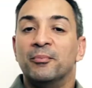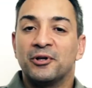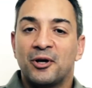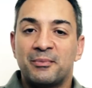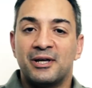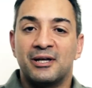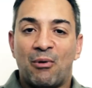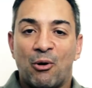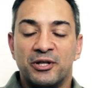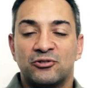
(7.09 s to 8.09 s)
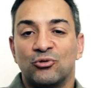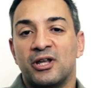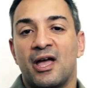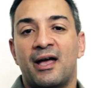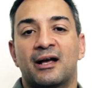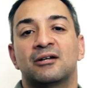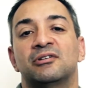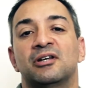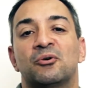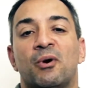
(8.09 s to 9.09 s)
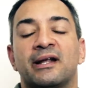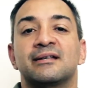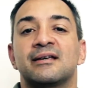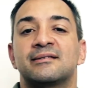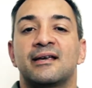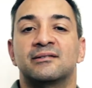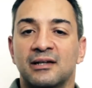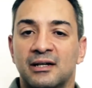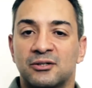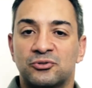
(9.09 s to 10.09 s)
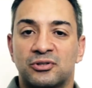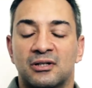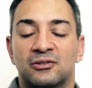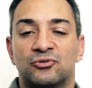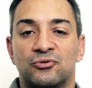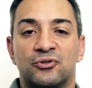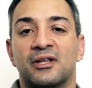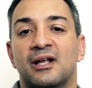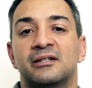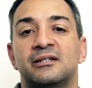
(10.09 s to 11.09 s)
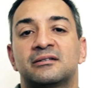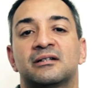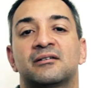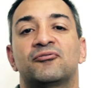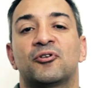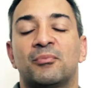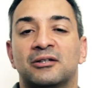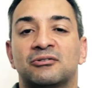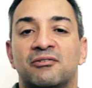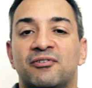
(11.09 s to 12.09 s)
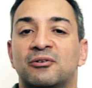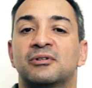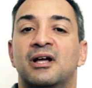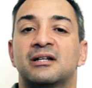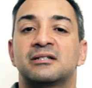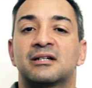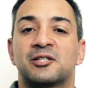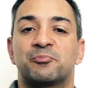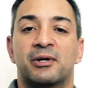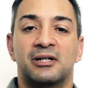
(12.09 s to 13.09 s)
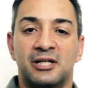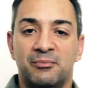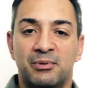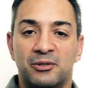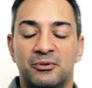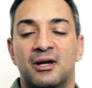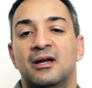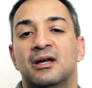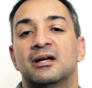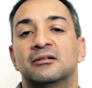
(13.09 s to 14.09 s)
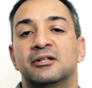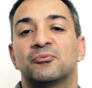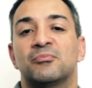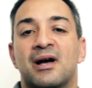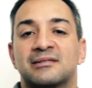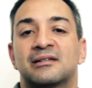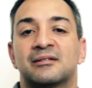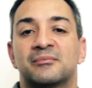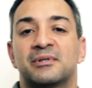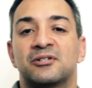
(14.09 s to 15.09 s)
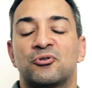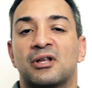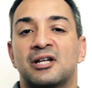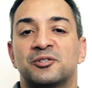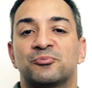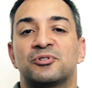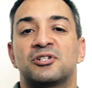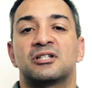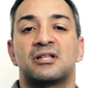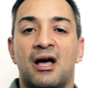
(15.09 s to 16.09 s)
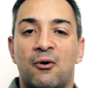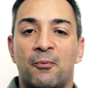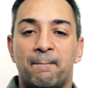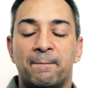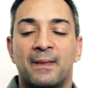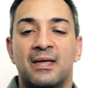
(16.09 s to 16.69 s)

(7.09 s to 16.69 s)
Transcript: meu nome é Maurício Noriega, eu tenho 46 anos, sou jornalista, formado na Faculdade Casper Libero, eu tenho um Master também em Jornalismo Digital